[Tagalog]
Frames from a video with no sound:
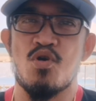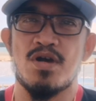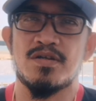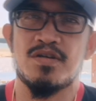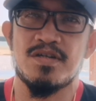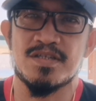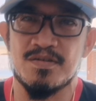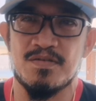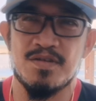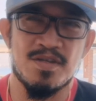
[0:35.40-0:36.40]
Mocha Girls
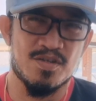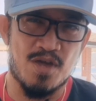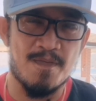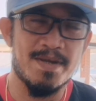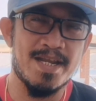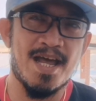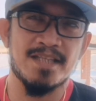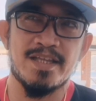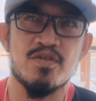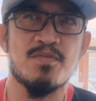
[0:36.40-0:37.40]
no. So habang
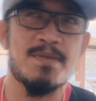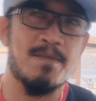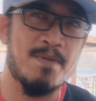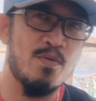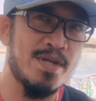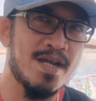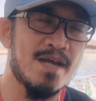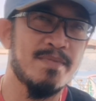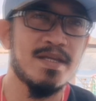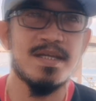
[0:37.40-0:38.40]
inaantay ko pa pauwi na
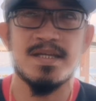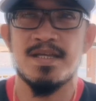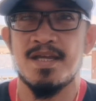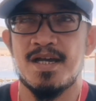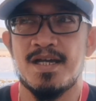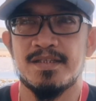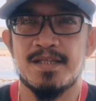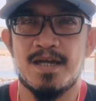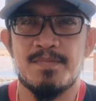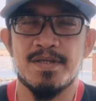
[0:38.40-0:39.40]
kami at
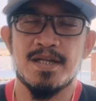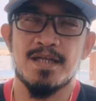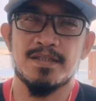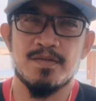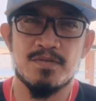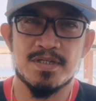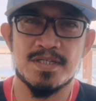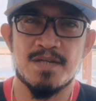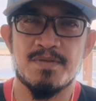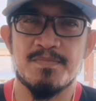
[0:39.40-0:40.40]
habang inaantay ko lang
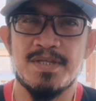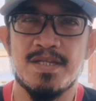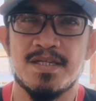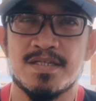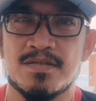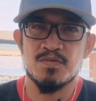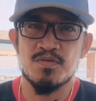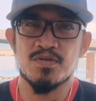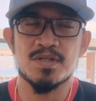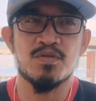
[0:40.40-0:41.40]
sila magbihes,
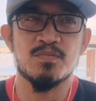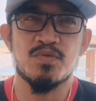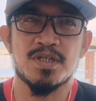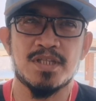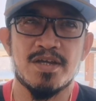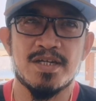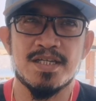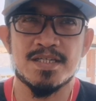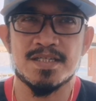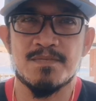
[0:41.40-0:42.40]
siguro sagot muna tayo
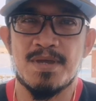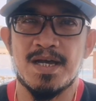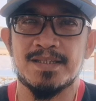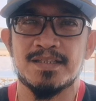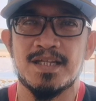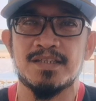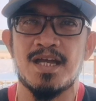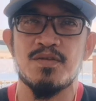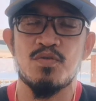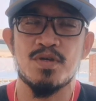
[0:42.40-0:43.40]
ng isa sa mga
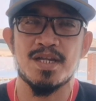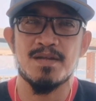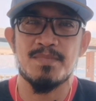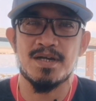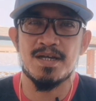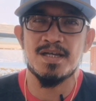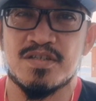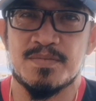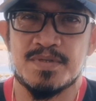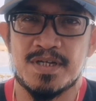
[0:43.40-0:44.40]
katanungan ng mga
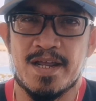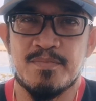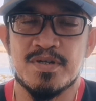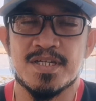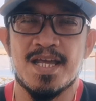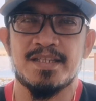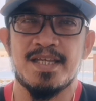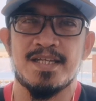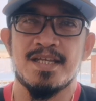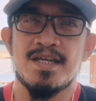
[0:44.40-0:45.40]
subscribers
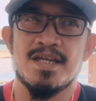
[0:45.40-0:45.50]
natin.